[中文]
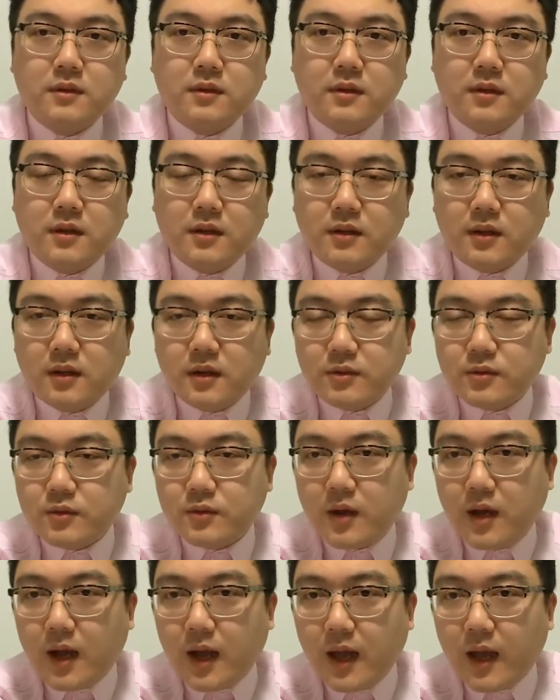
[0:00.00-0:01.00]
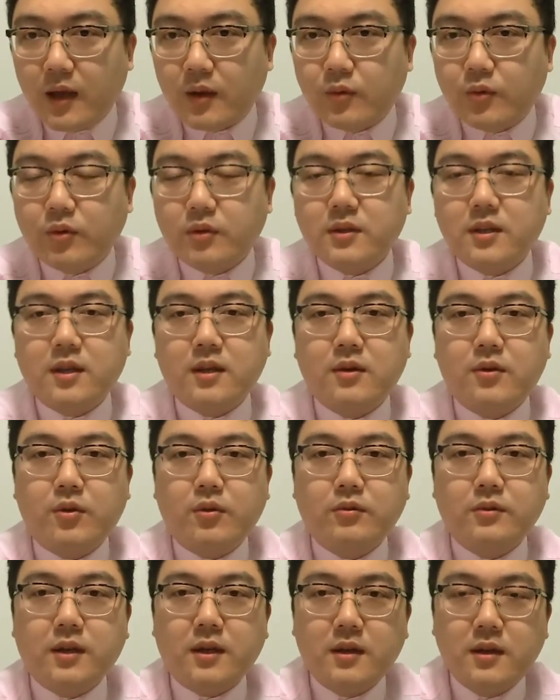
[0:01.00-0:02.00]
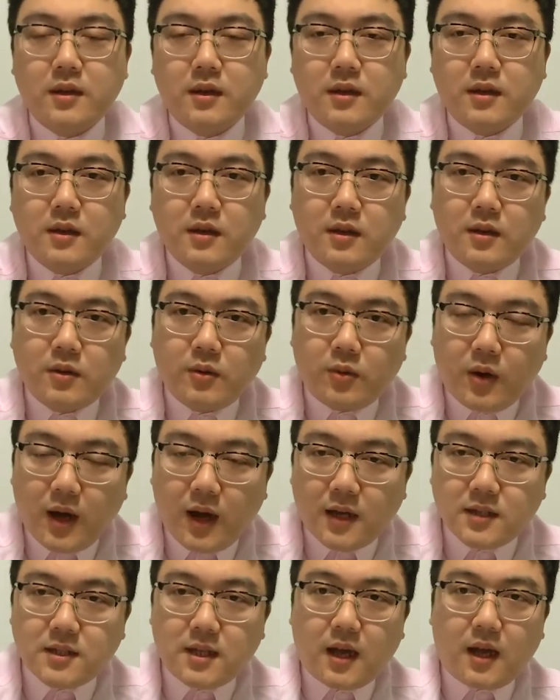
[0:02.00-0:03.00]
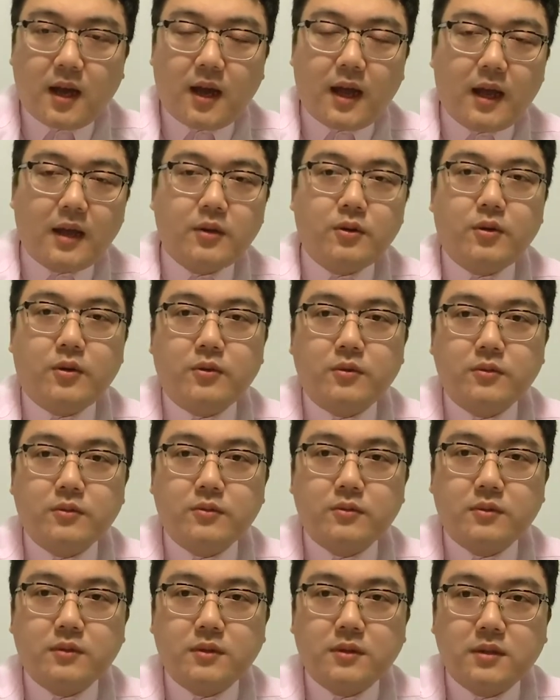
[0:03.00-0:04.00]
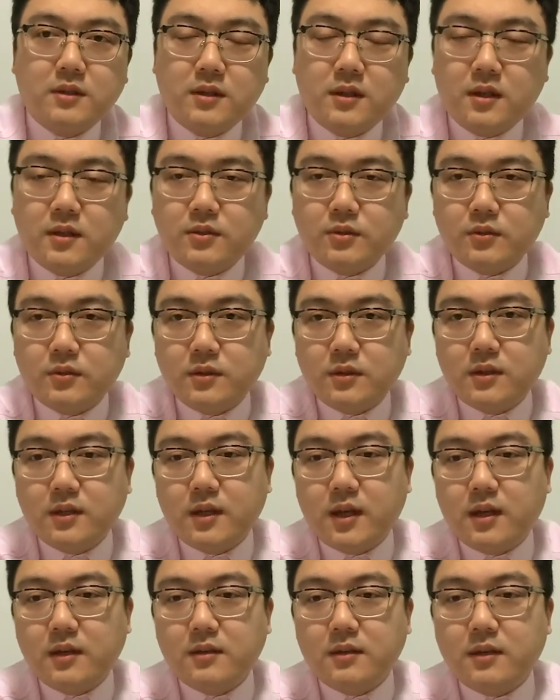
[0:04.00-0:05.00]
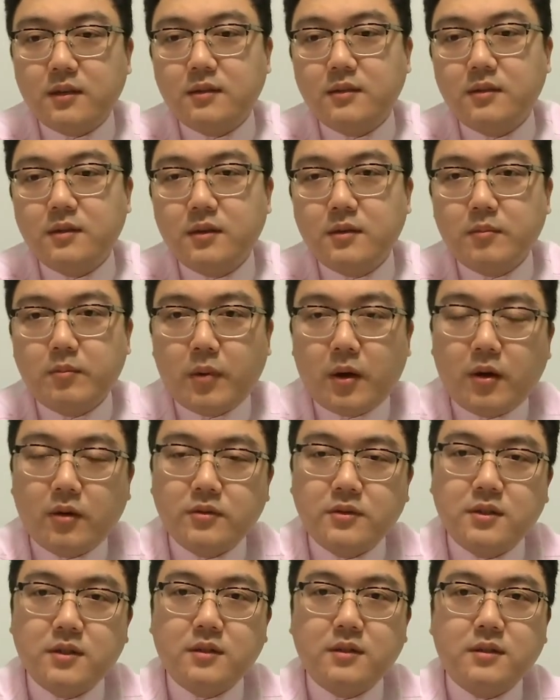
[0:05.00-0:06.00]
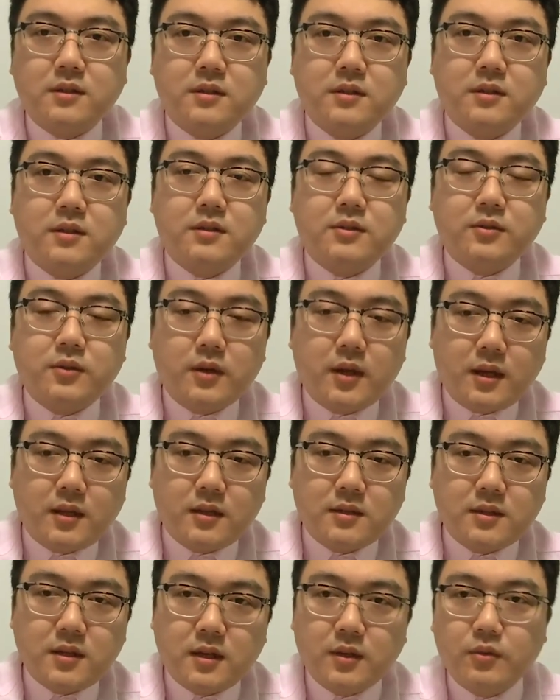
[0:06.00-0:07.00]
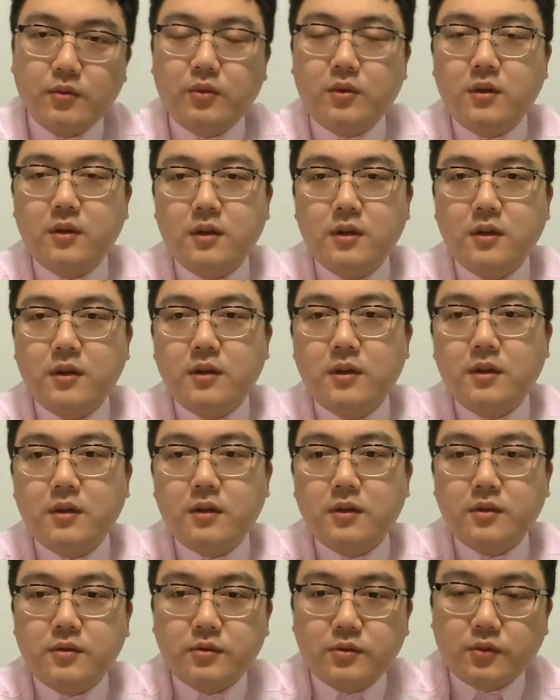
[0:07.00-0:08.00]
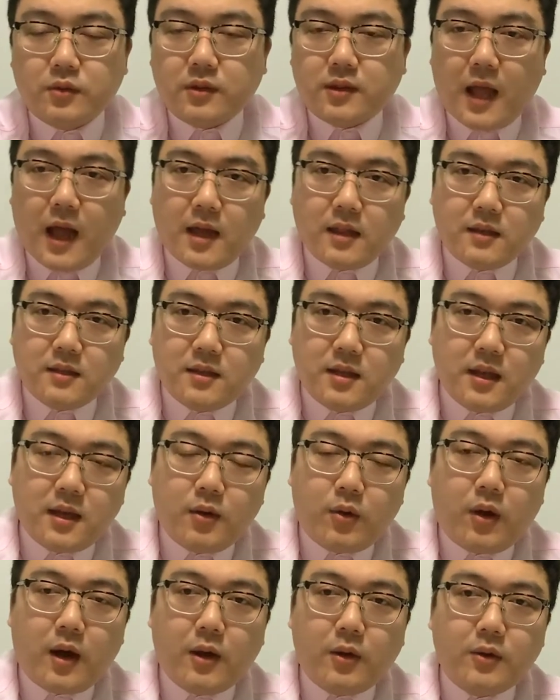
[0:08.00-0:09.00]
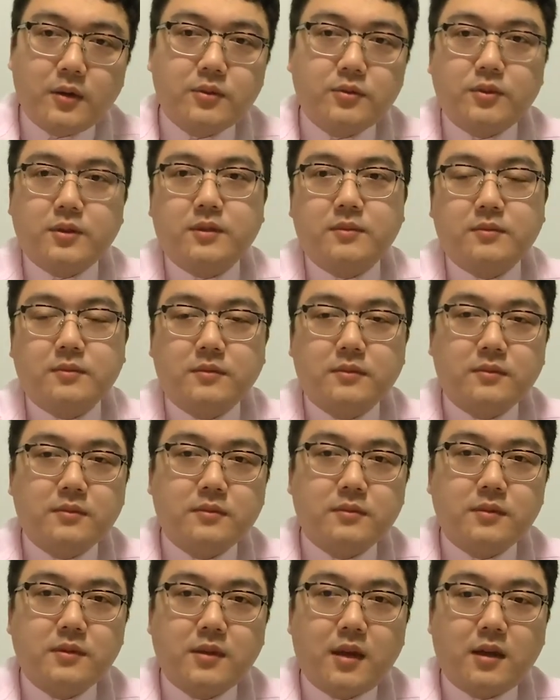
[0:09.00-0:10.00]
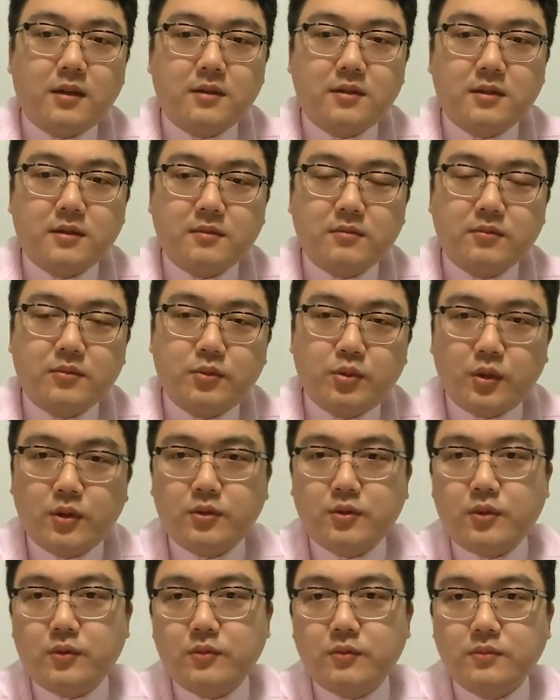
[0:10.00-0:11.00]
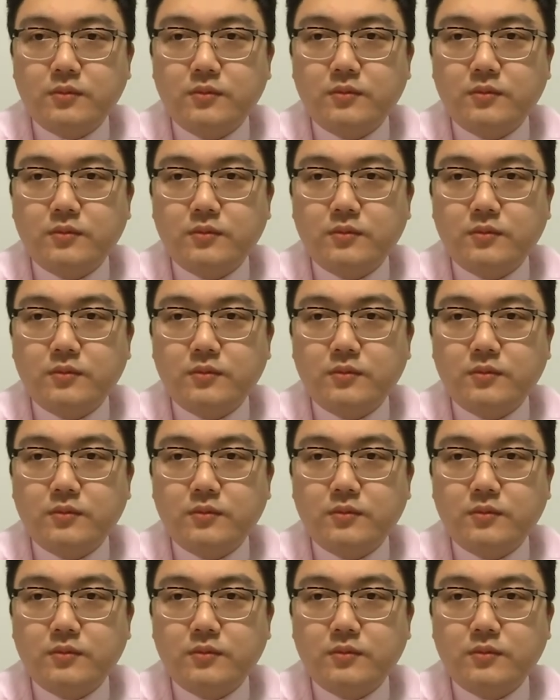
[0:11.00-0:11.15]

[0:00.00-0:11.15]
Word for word: 各各种海阔天空的夸下海口、各种各样的保证、各种各样的承诺所打的天花乱坠，但是最终。